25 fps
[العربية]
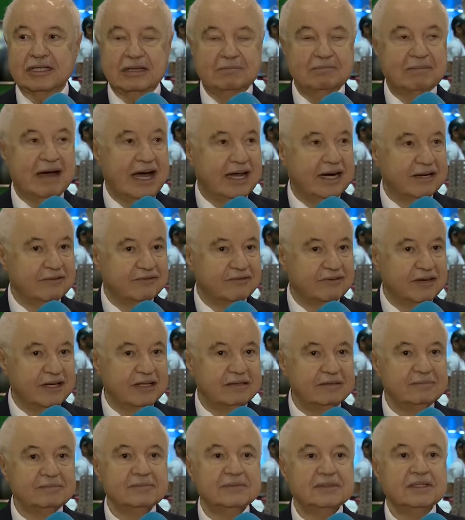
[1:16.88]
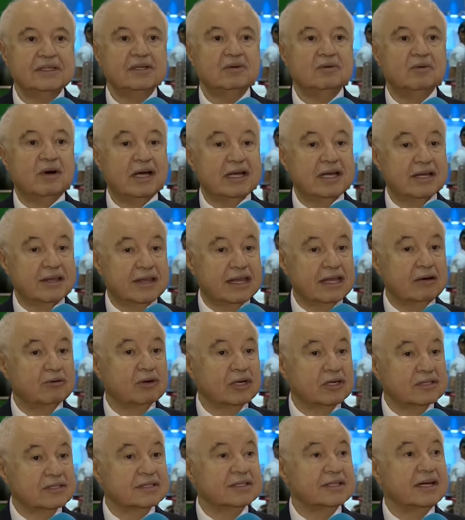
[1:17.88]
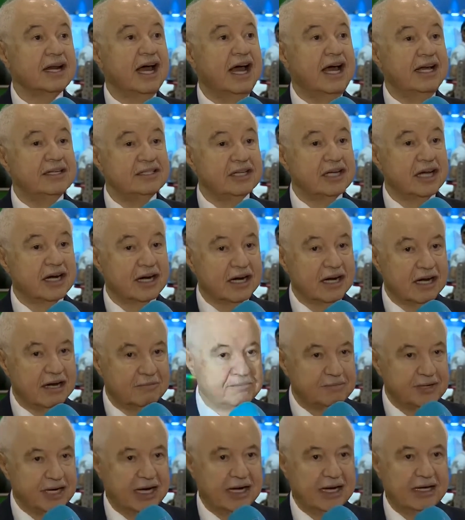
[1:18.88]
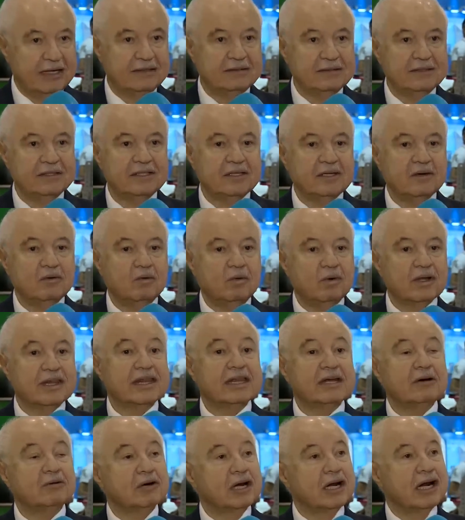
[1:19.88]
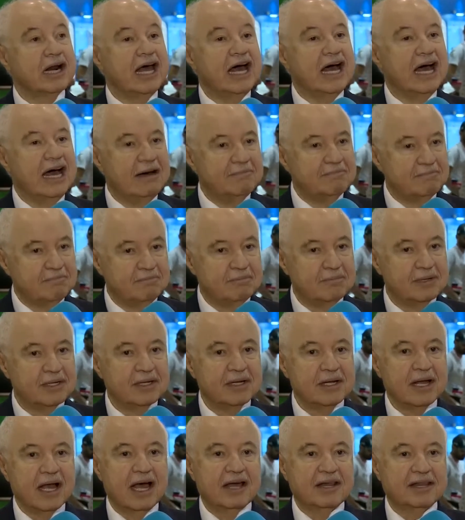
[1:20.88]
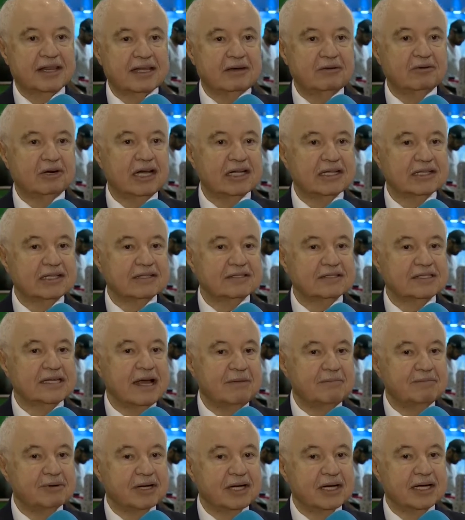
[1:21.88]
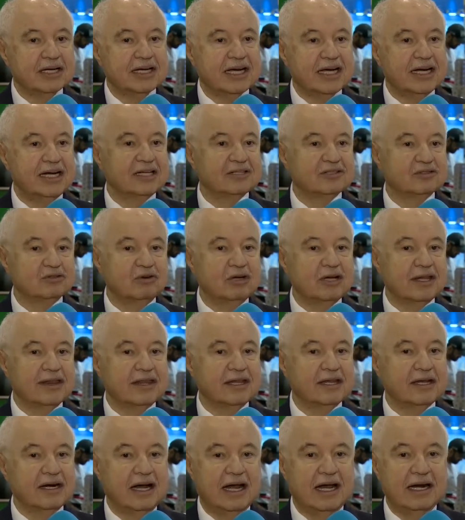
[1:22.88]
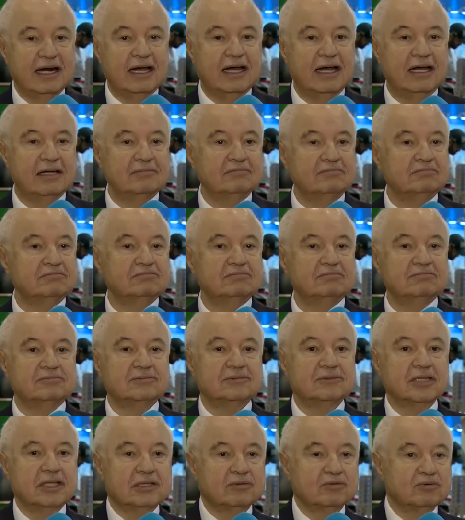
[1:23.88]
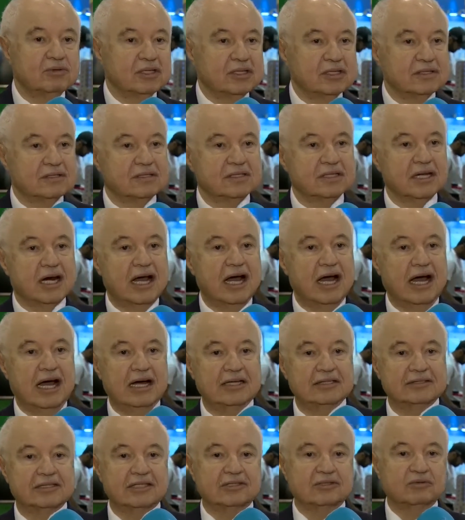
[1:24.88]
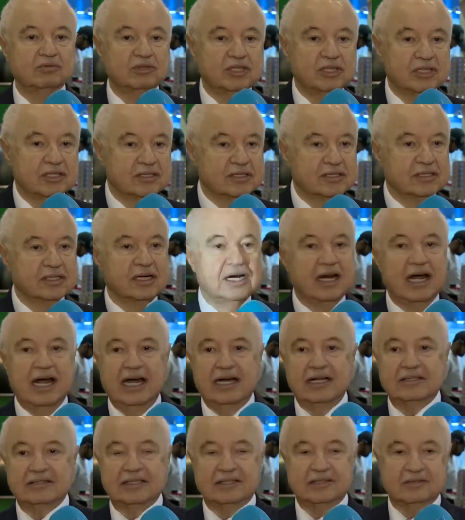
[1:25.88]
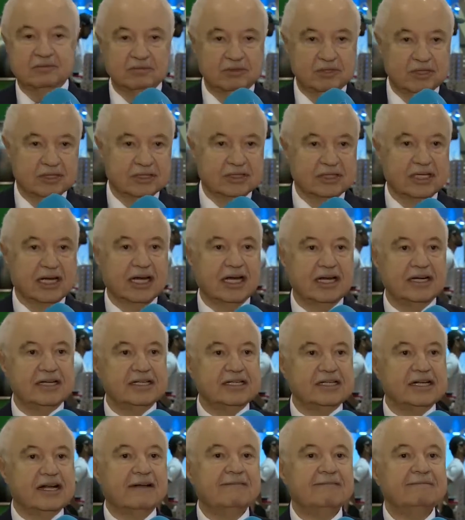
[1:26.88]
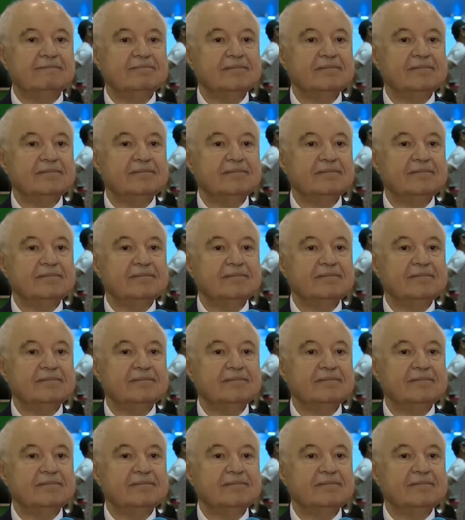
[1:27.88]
المعرفة وهي الثورة الصناعية الرابعة والثورة الأهم الثورات السابقة كانت تؤثر على تطوير الزراعة تطوير الصناعة تطوير التقنية